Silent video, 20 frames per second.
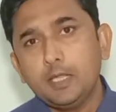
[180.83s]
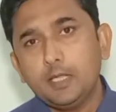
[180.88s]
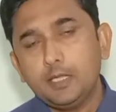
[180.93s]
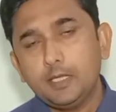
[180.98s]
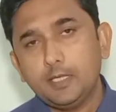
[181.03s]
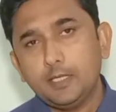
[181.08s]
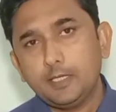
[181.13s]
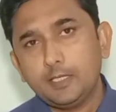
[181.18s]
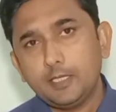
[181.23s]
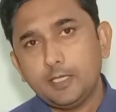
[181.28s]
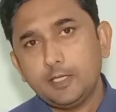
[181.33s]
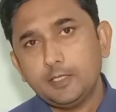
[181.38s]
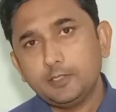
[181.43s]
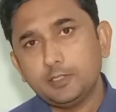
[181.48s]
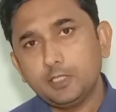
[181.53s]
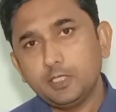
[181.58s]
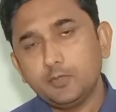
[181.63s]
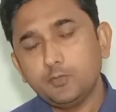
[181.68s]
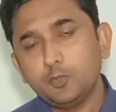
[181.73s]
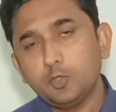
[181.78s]
की
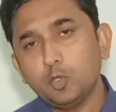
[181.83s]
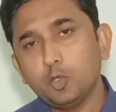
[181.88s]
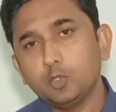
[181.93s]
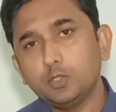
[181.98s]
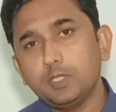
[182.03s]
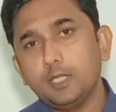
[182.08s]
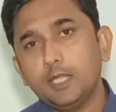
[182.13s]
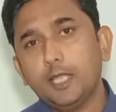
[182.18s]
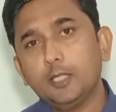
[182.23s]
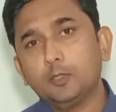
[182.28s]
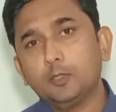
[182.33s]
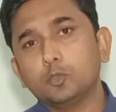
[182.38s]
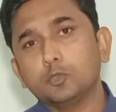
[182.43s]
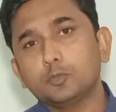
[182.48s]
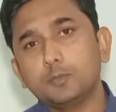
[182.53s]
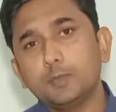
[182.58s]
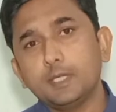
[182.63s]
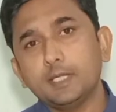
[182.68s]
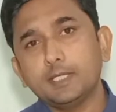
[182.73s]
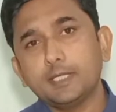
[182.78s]
डिलीवरी होती तो
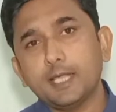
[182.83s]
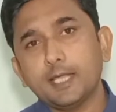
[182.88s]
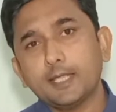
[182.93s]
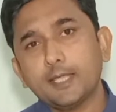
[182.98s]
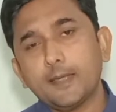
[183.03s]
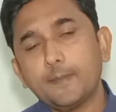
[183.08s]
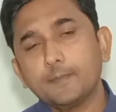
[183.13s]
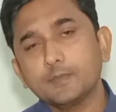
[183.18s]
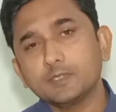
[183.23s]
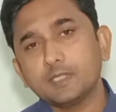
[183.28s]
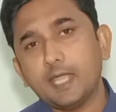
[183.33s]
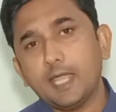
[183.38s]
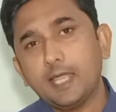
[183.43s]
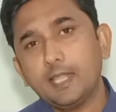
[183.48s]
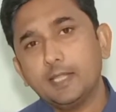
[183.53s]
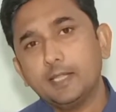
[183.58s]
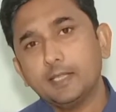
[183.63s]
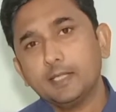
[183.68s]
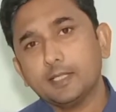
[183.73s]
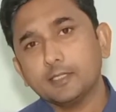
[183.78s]
उसमें क्या क्या
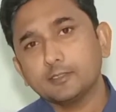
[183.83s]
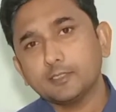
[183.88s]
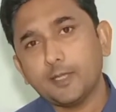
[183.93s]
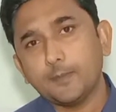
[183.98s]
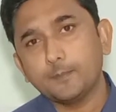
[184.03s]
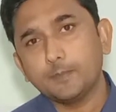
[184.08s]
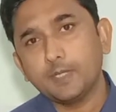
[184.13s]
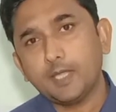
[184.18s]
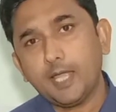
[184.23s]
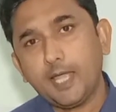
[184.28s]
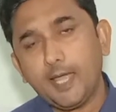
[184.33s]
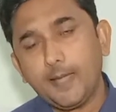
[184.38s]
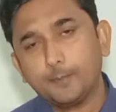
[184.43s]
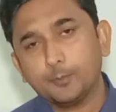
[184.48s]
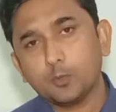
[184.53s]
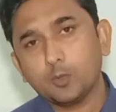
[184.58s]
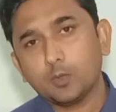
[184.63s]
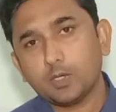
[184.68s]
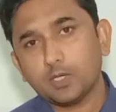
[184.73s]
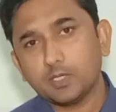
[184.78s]
मसाइल का सामना
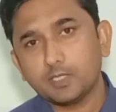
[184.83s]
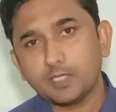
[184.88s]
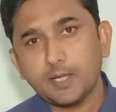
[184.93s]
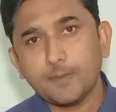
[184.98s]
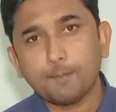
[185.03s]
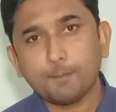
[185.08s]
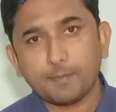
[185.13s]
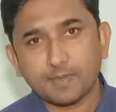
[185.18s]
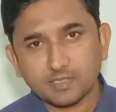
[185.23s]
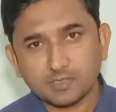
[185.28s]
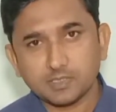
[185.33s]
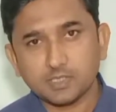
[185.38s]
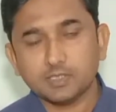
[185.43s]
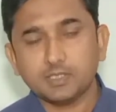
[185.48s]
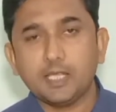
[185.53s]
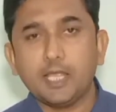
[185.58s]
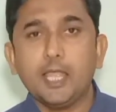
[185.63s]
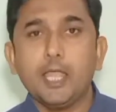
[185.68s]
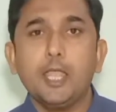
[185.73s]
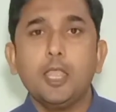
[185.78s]
आपको करना पड़
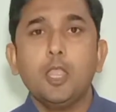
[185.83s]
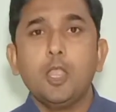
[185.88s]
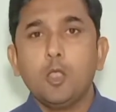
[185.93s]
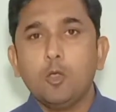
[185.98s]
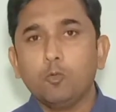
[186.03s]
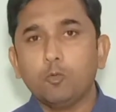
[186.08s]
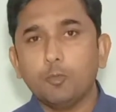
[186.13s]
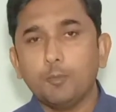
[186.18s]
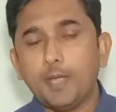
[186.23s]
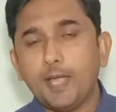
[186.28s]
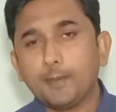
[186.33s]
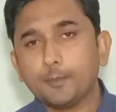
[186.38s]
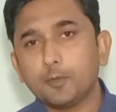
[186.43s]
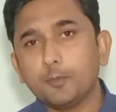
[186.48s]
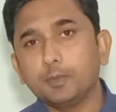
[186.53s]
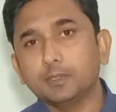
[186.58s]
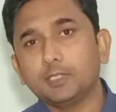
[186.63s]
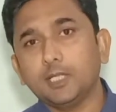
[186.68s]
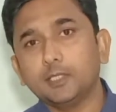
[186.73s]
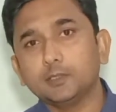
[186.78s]
सकता है वो मैं
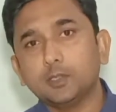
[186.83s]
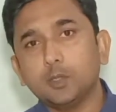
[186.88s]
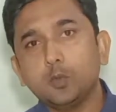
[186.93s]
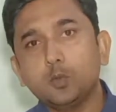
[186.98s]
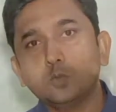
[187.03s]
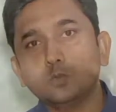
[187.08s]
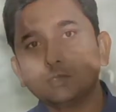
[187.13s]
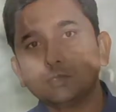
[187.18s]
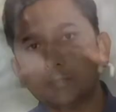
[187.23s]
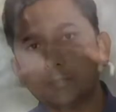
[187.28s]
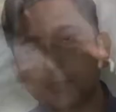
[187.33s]
आपको बताता हूँ